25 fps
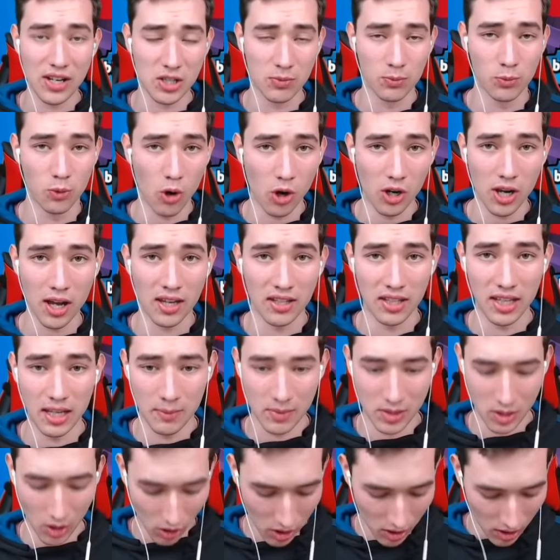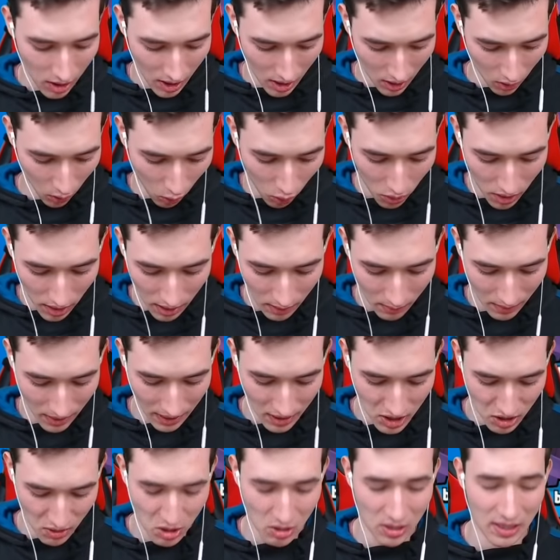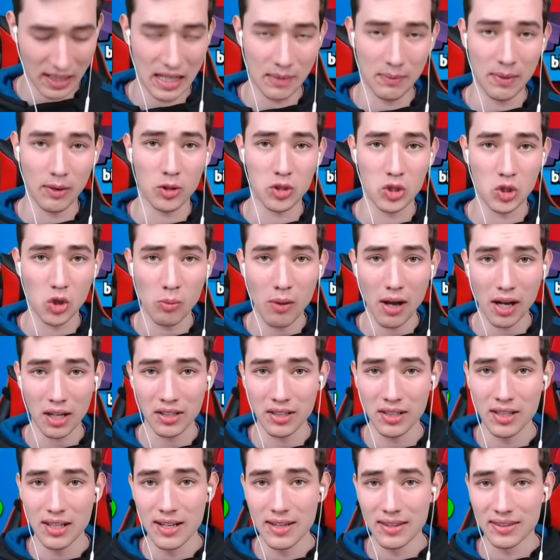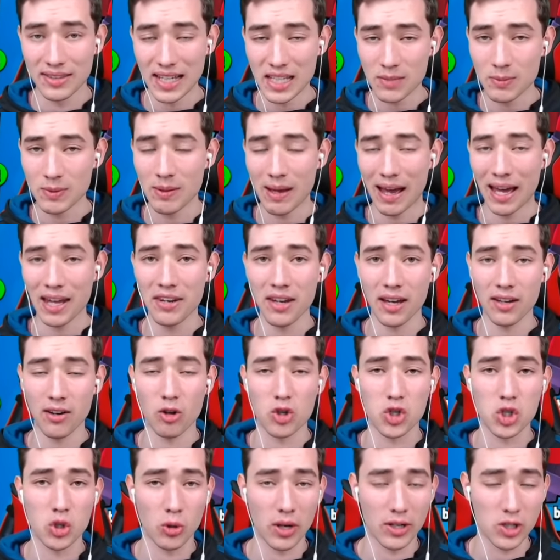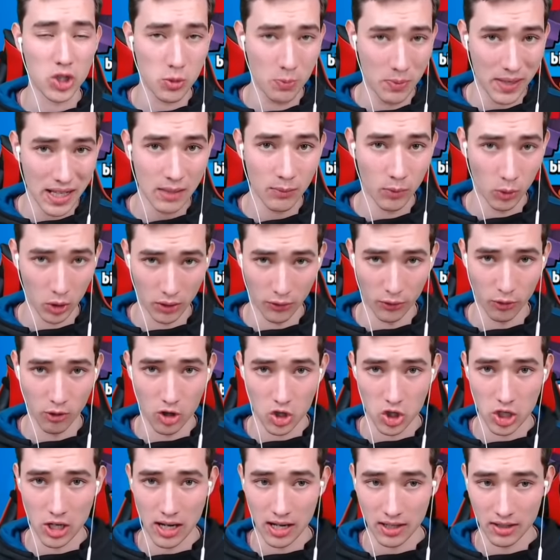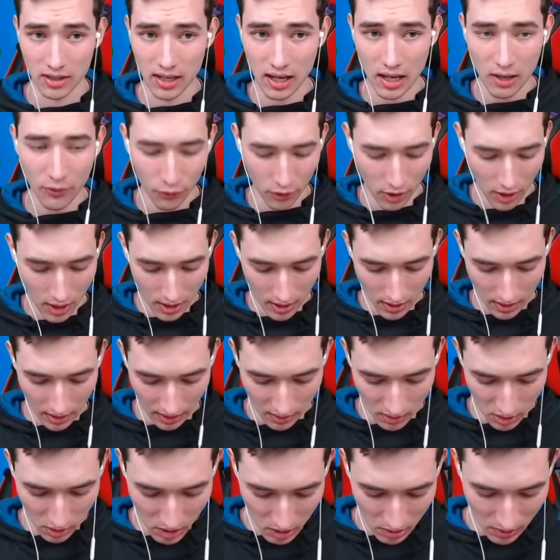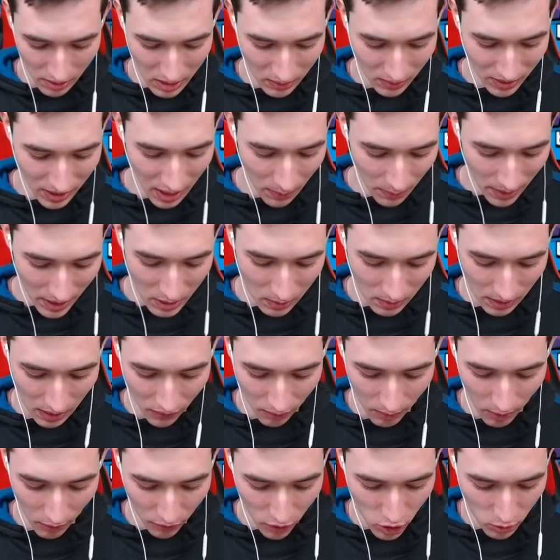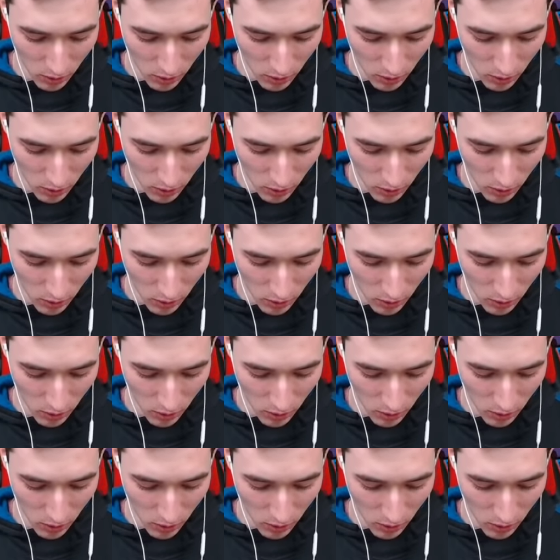welchen Brawler er nehmen soll. Oder man kann zum Beispiel eben auch so machen, dass man dem anderen auch schon mal Spielmodi vorschlagen darf. Äh, zum Beispiel jetzt, wenn ich hier Big einfach mal auf